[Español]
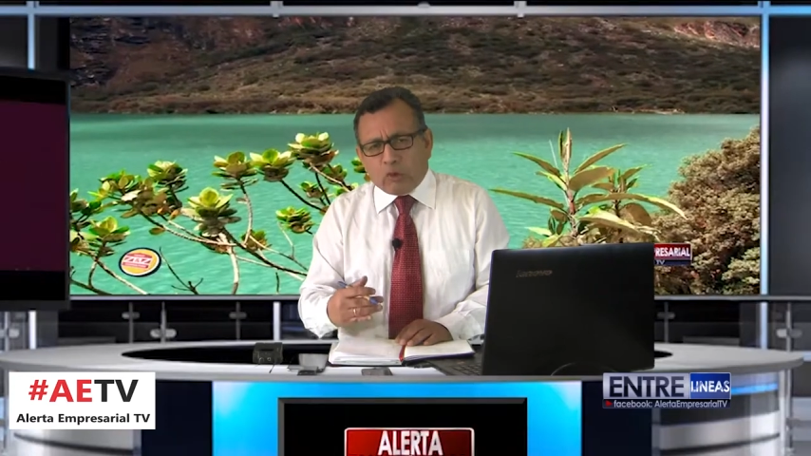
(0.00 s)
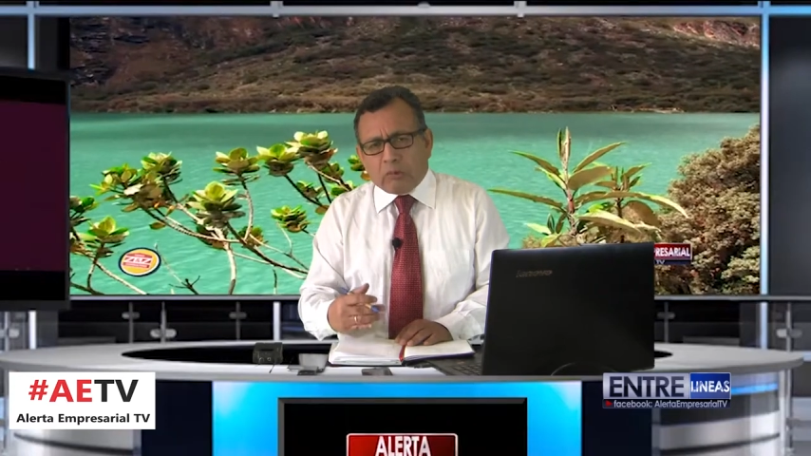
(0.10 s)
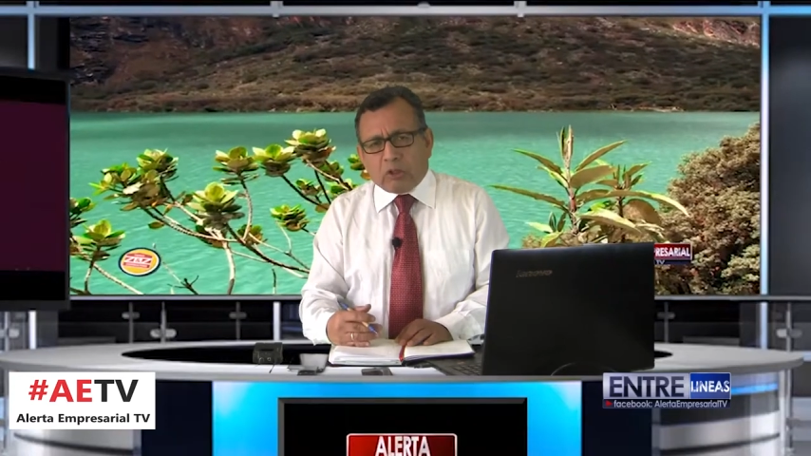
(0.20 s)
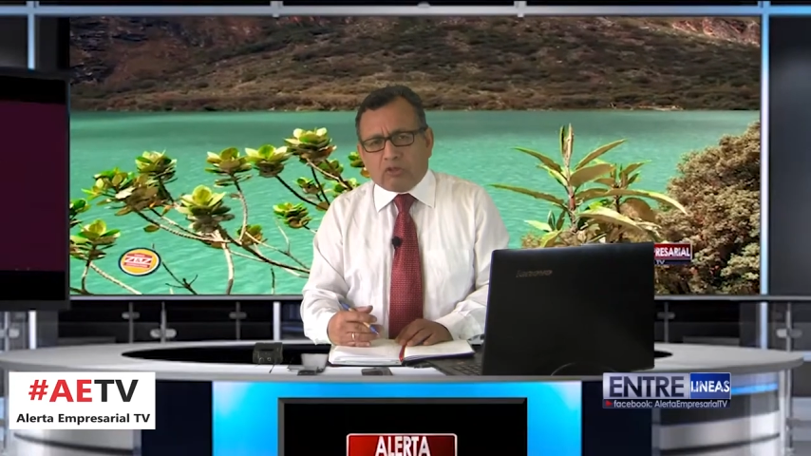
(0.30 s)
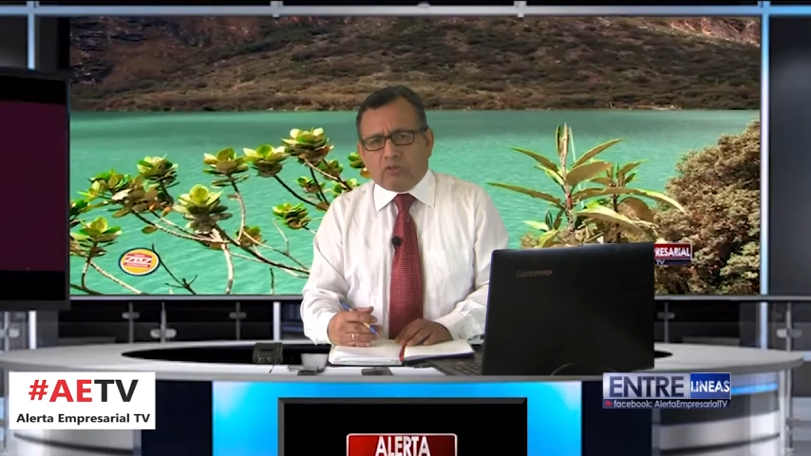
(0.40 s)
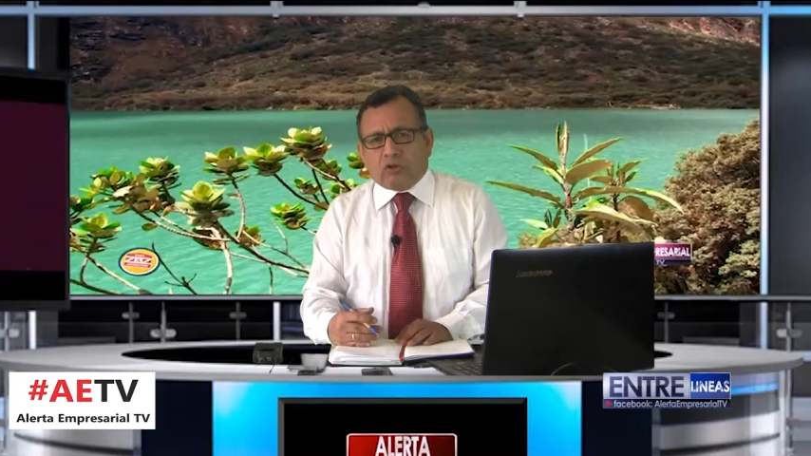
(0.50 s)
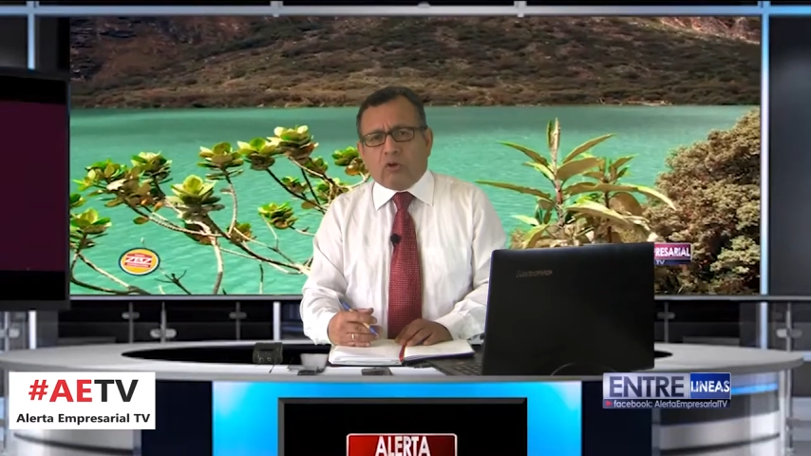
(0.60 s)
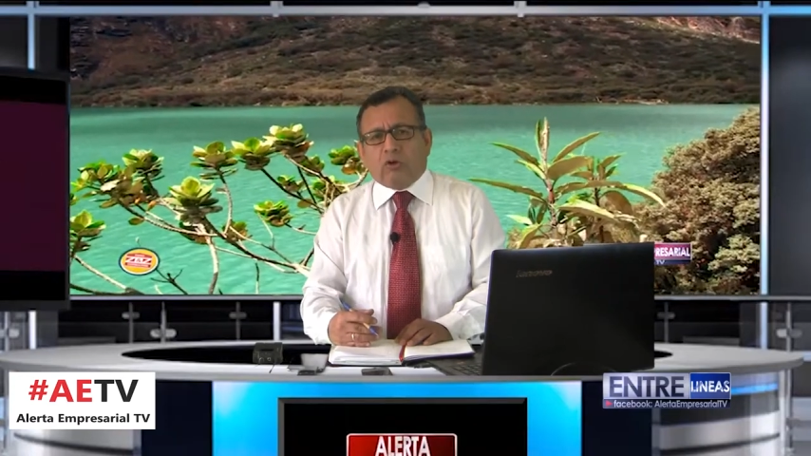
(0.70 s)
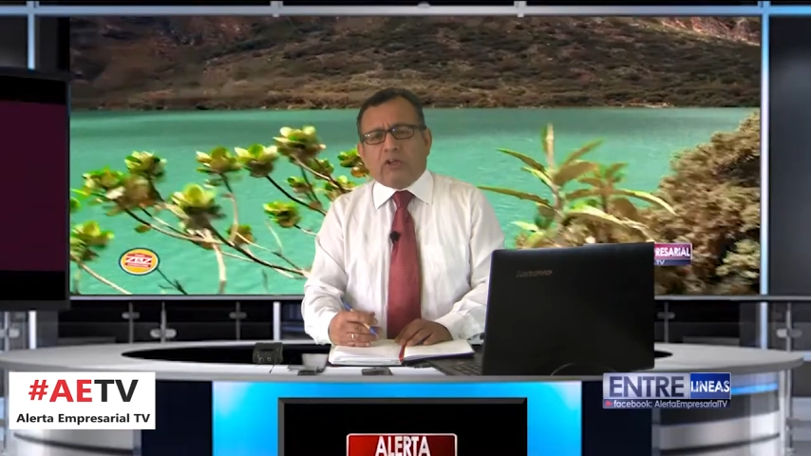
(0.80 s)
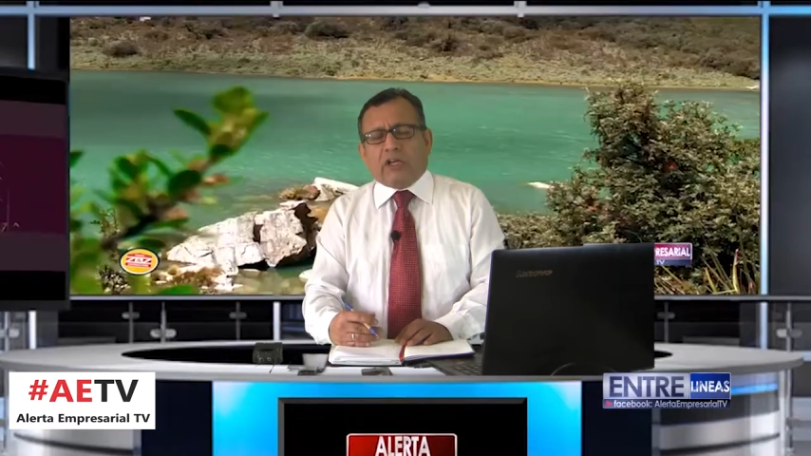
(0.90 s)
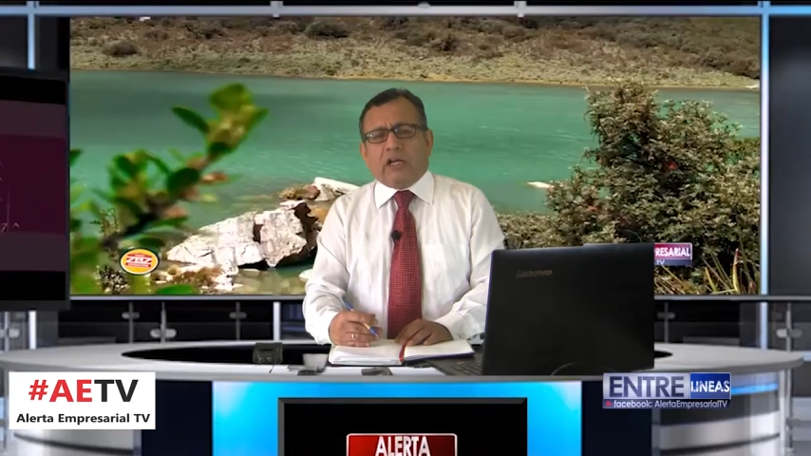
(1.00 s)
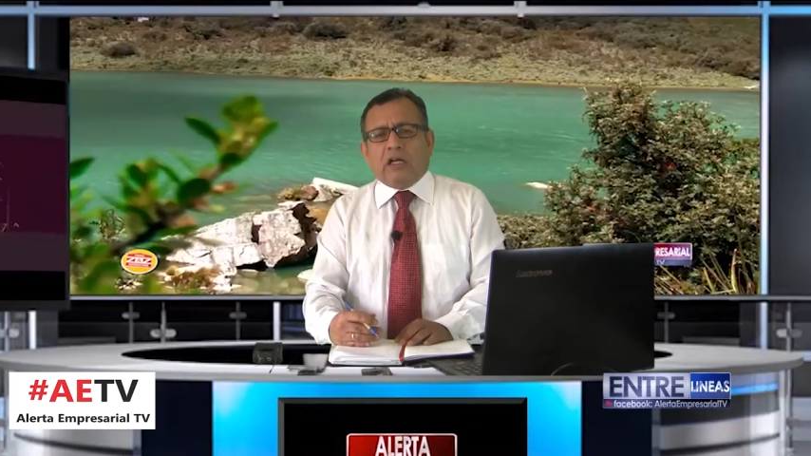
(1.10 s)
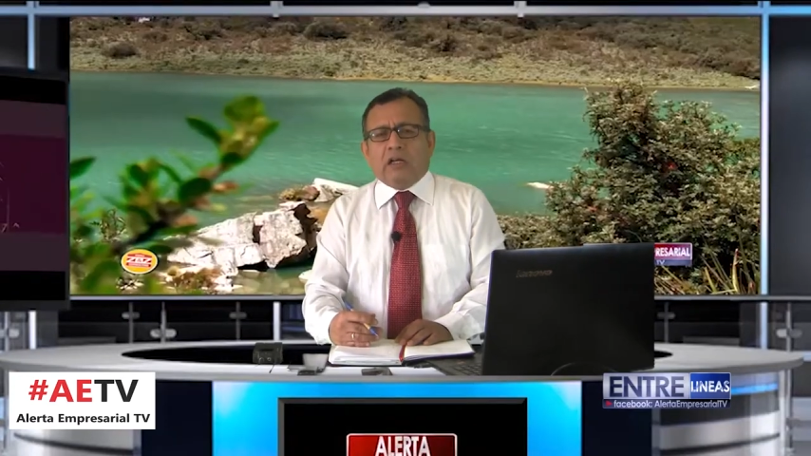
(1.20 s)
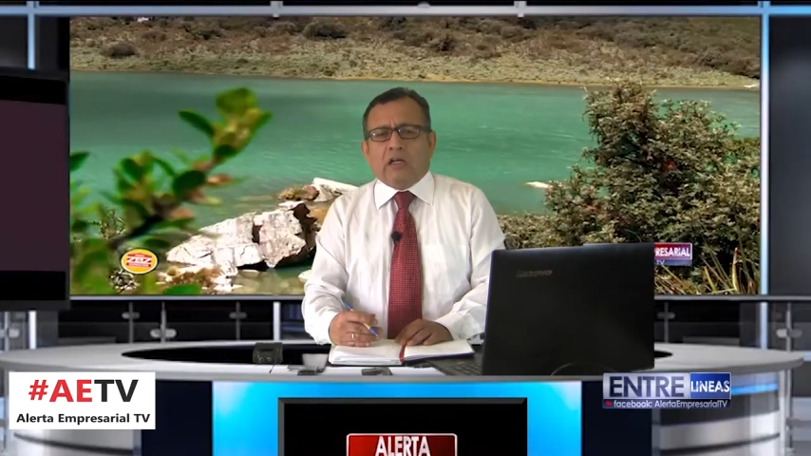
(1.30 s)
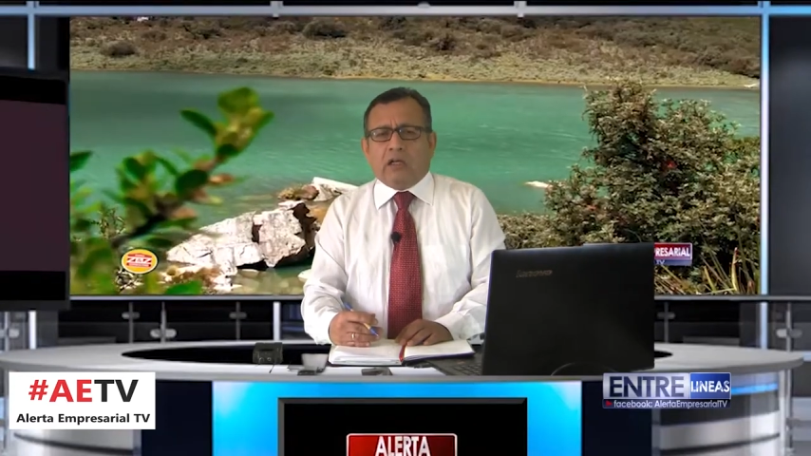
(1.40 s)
una evaluación psicológica,